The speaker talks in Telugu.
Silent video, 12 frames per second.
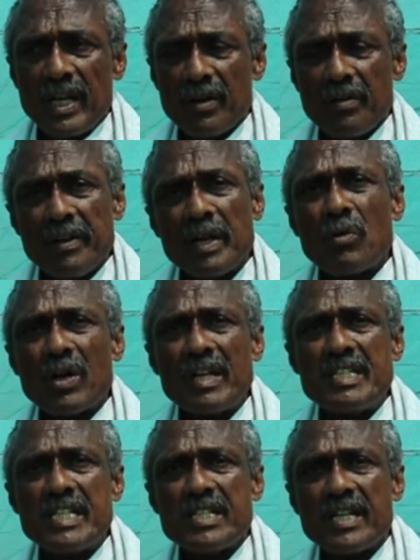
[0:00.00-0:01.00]
ఏమైనా
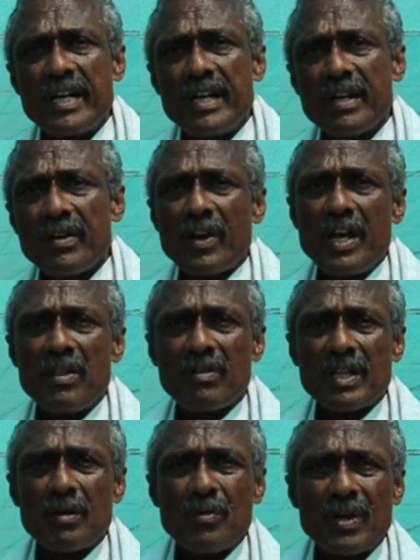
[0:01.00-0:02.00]
మొక్కలు చచ్చినాయంటే ఒక ఐదు
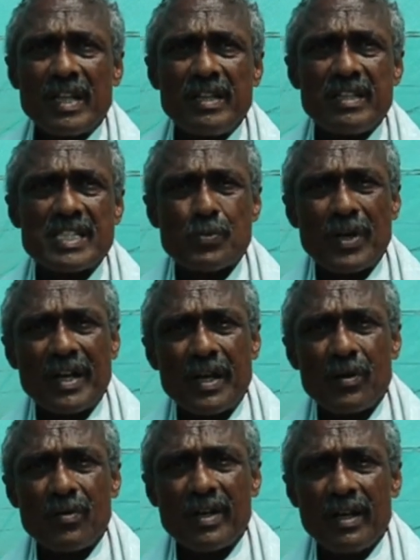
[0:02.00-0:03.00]
వందల మొక్కలు
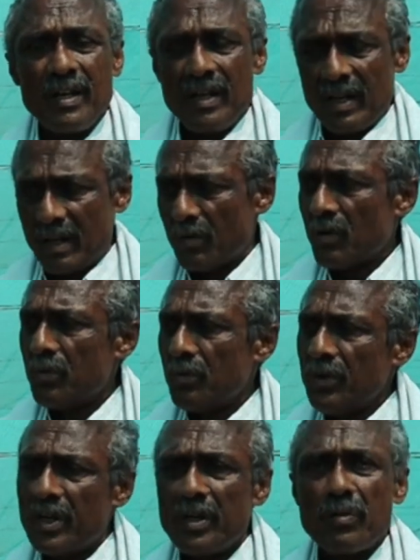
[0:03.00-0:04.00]
తీసుకుపోయినాయని కూడా
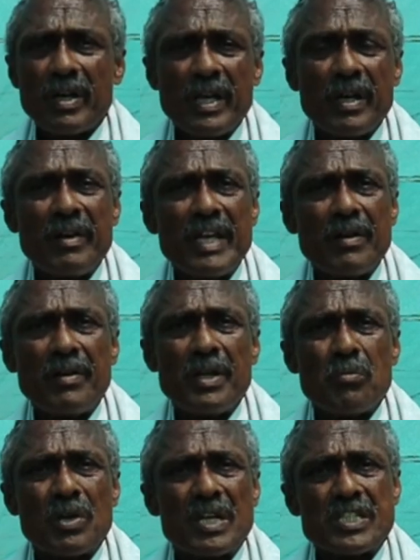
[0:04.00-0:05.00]
ఉండే ఒక ఇరవై ఇరవై
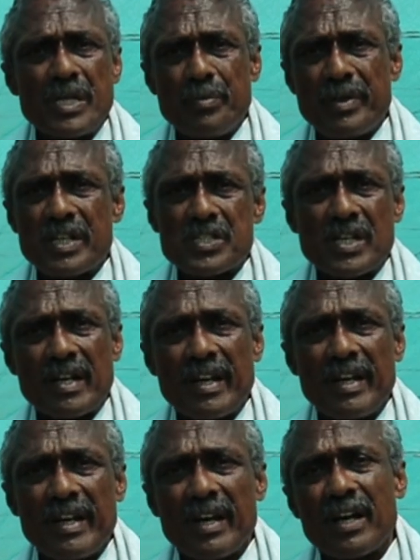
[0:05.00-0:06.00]
ఐదు మొక్కలు చనిపోయిండొచ్చు అన్న
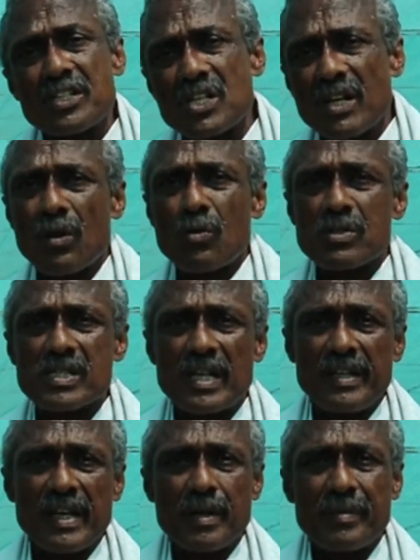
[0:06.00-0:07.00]
అనే ఆన్సర్ నాకు
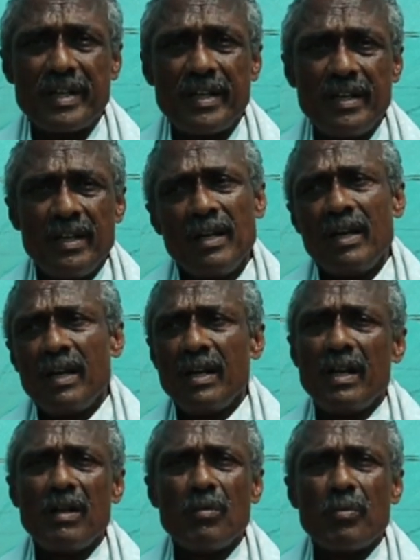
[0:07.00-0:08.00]
వస్తుంది కాబట్టి
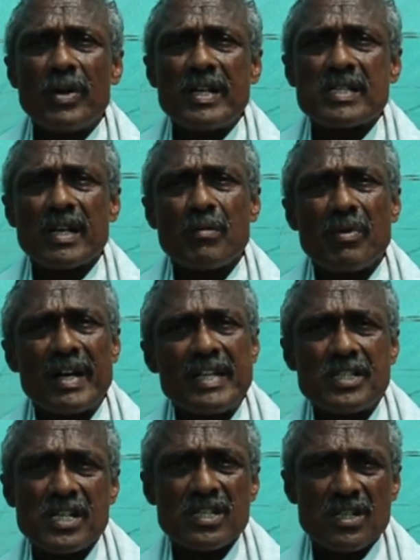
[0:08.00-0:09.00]
నేను పోయినసారి బాగానే
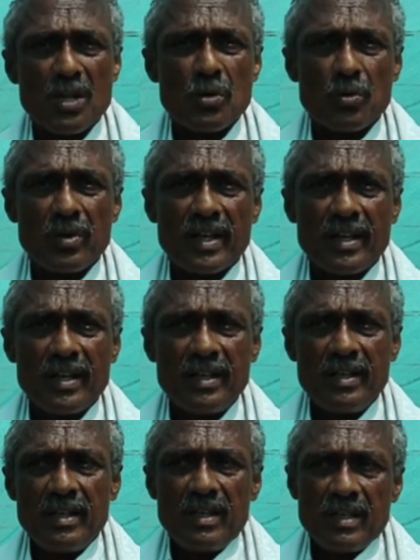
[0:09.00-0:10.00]
చేసిన అనుకుంటున్నా
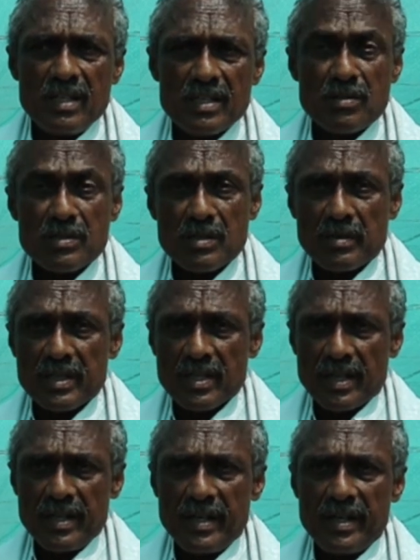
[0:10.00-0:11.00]
ఈ సంవత్సరం
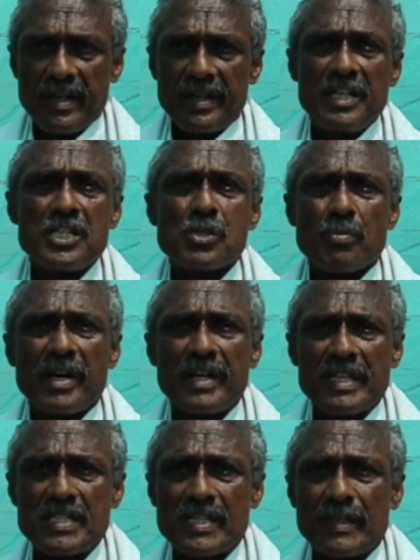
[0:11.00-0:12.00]
అంతకంటే టెక్నిక్స్
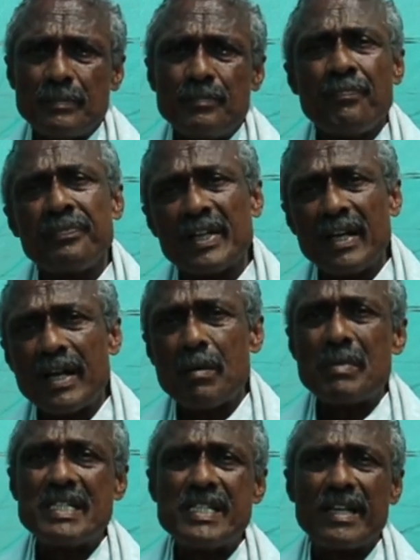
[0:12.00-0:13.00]
పాటించి ఇంకా
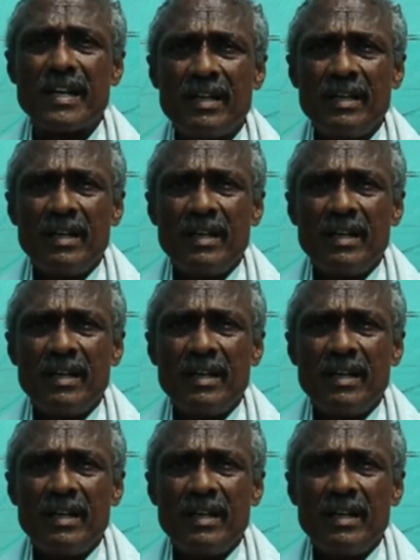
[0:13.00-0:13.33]
మంచిగా